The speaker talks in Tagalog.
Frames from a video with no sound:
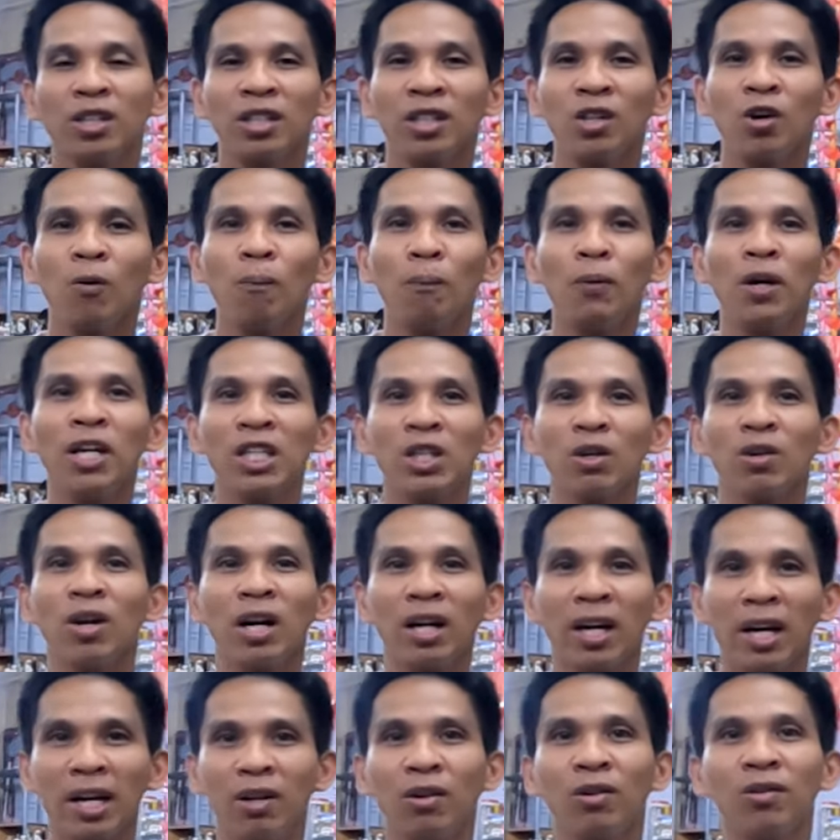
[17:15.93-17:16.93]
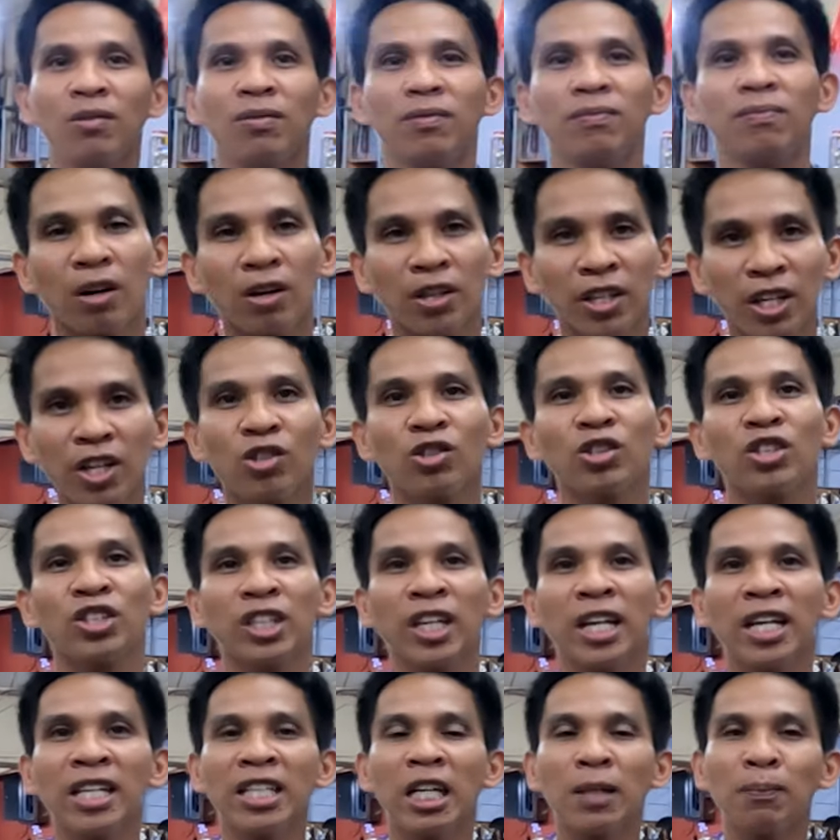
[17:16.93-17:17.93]
Yung presyo na ganun. Yeah.
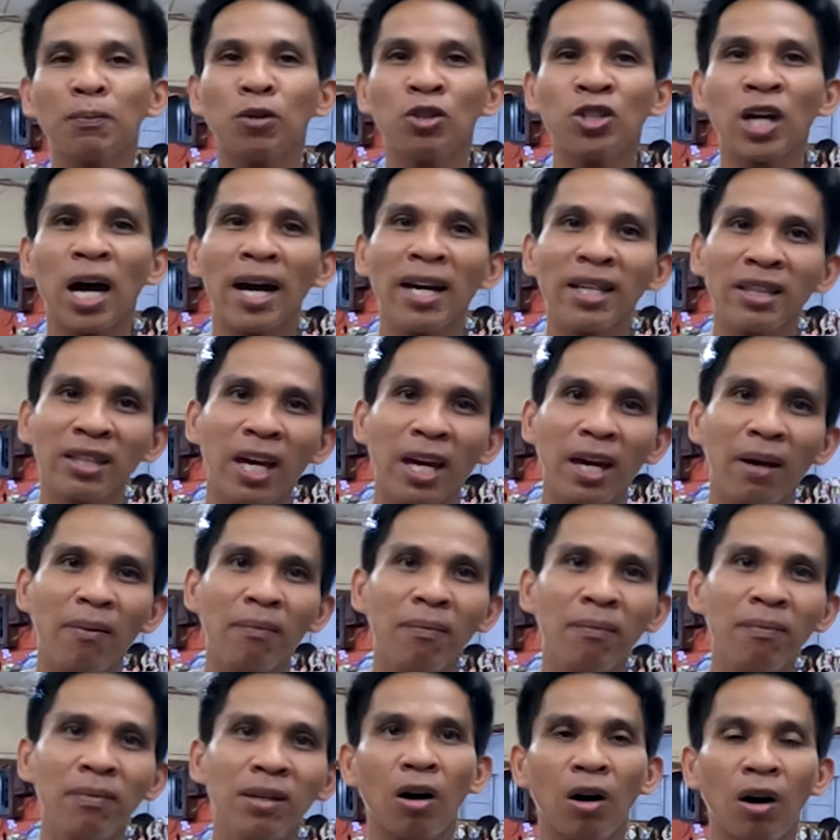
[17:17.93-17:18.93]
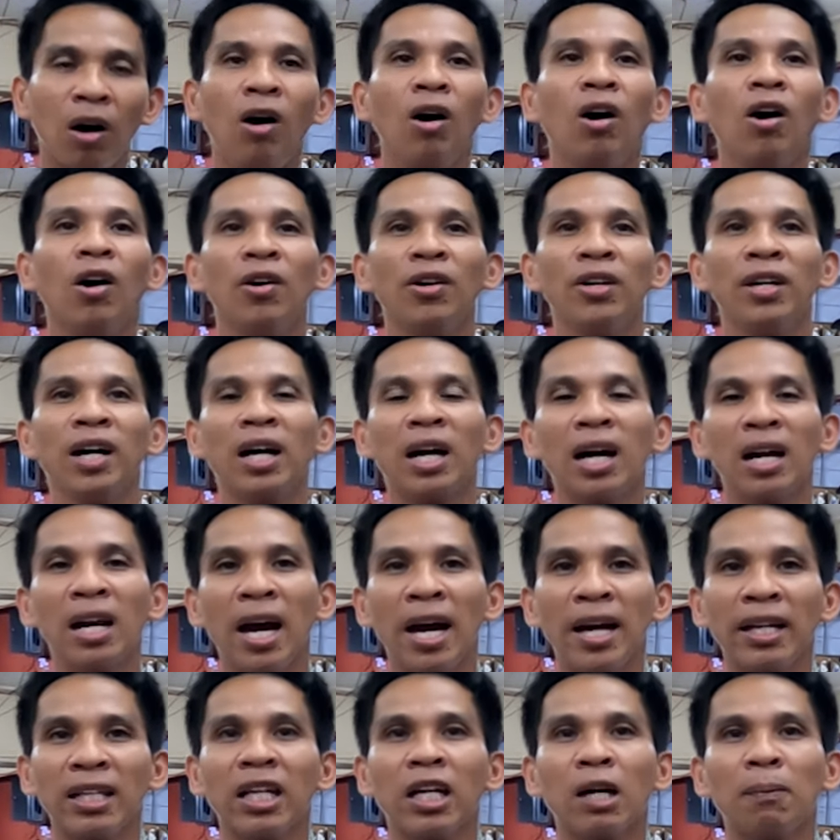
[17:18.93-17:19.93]
screenshot po sa item, oo,
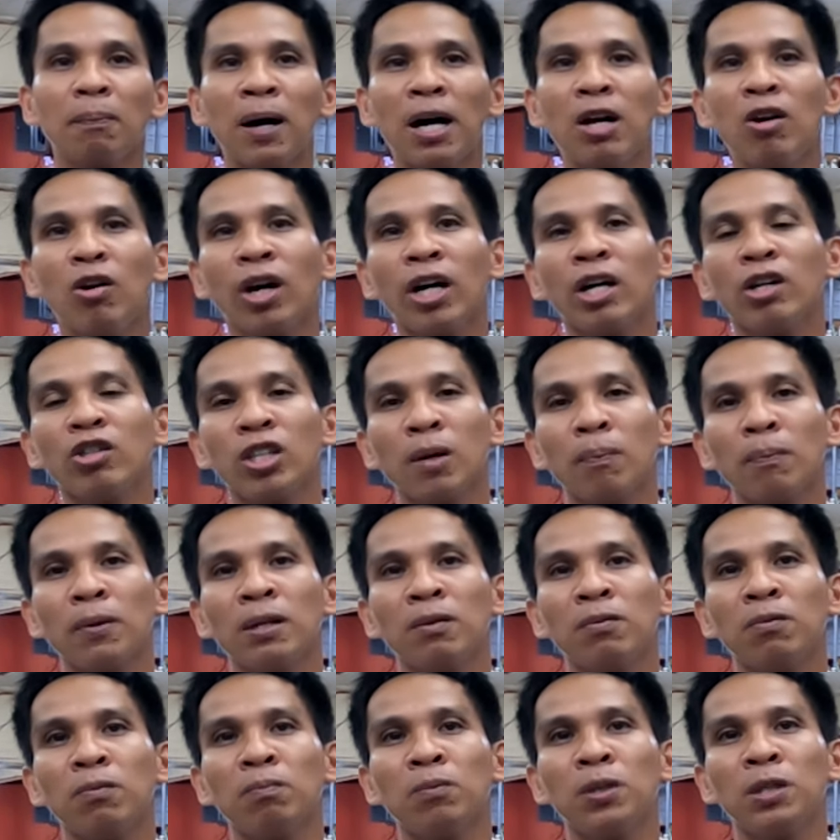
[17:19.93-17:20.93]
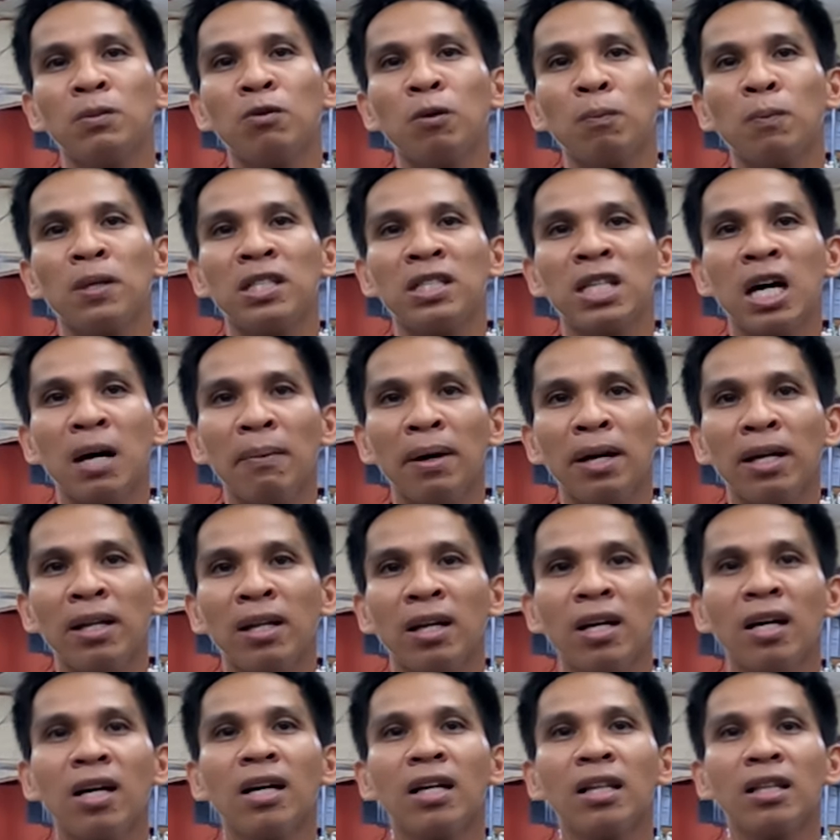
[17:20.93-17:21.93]
naka-like, naka-follow kayo sa Facebook page
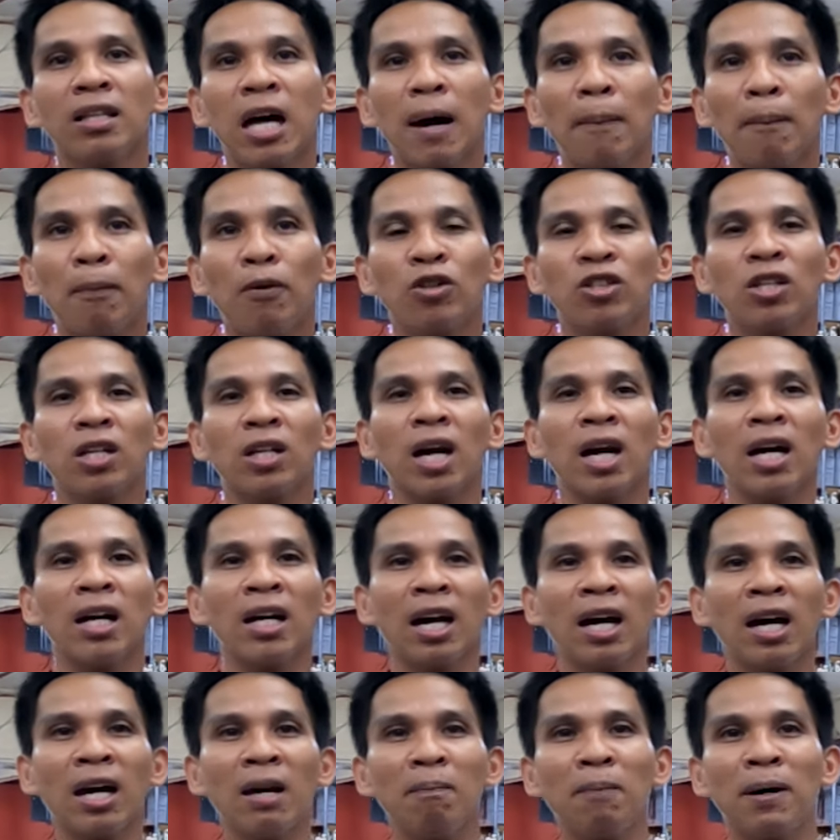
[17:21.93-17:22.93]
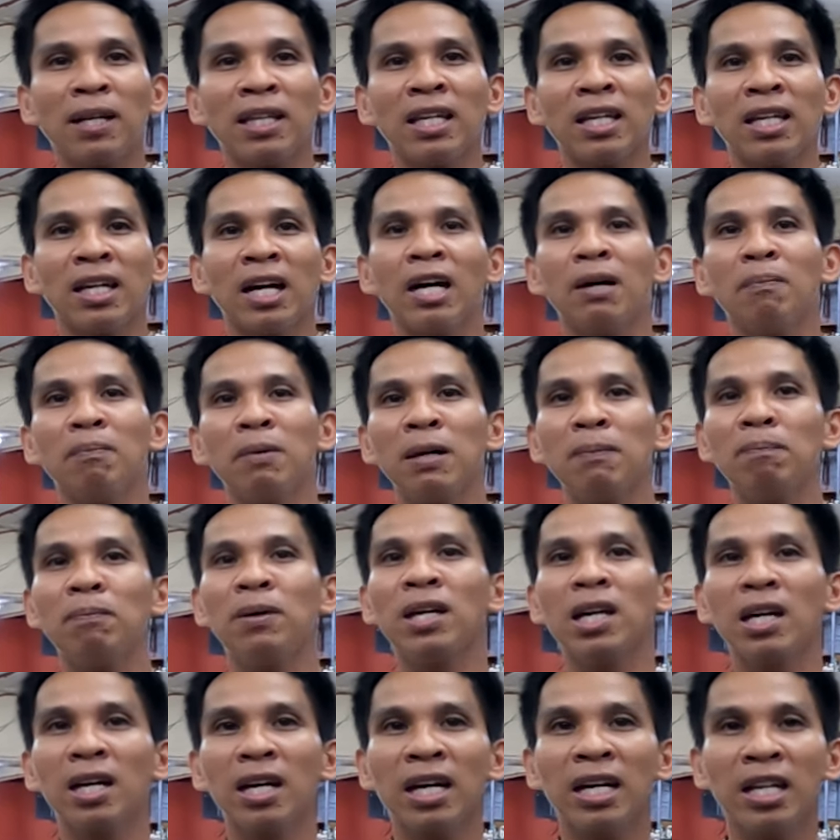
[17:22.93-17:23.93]
namin. Tapos kay, kay, pati kay
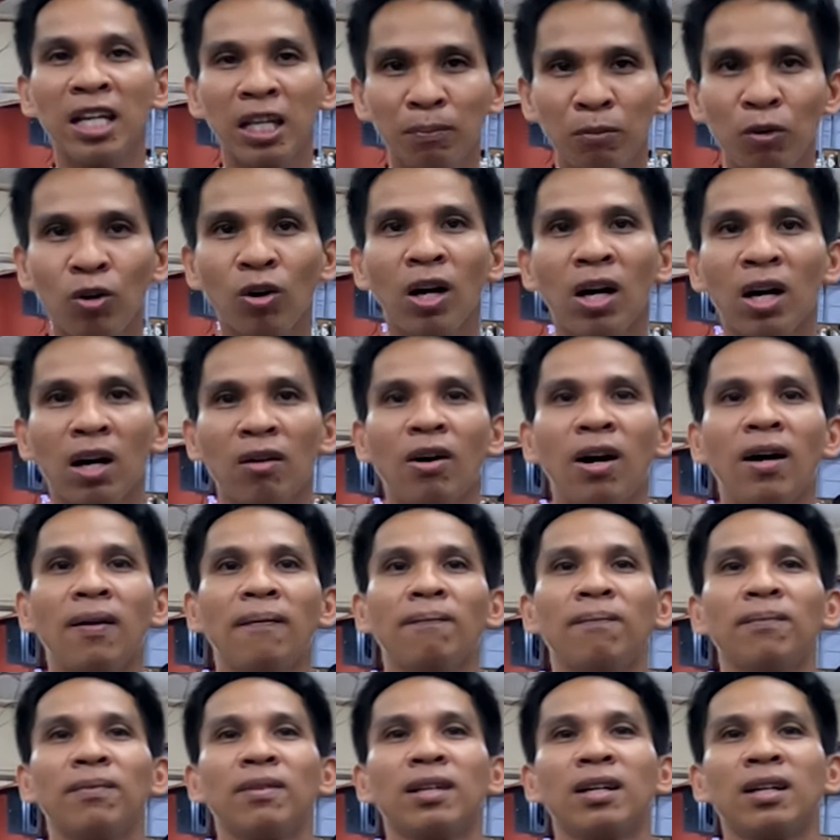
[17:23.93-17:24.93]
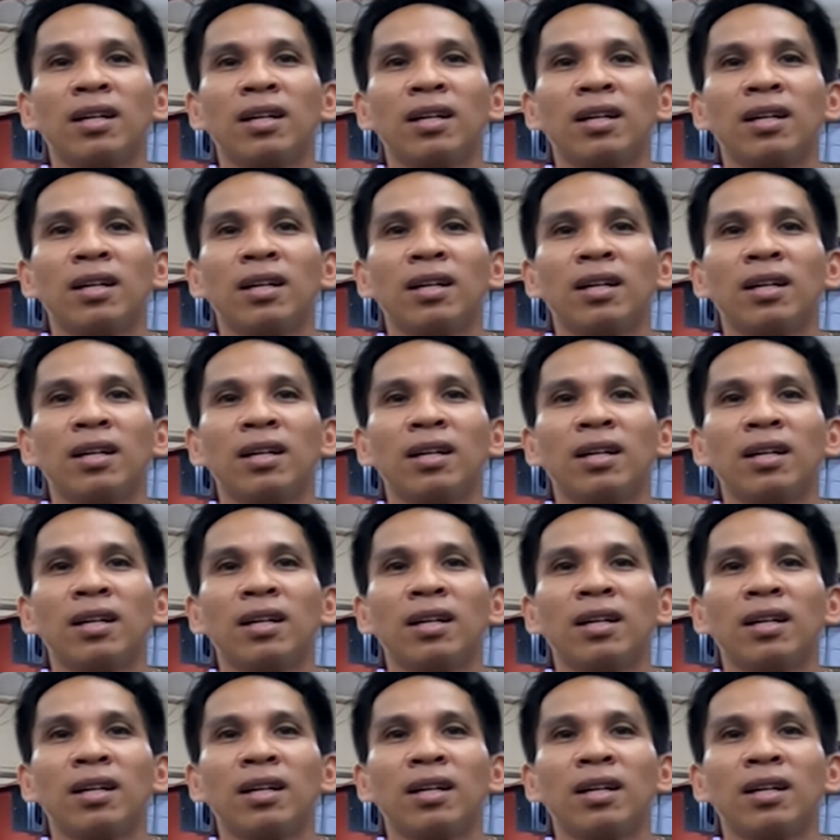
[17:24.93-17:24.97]
BP Edit po nga, kuan.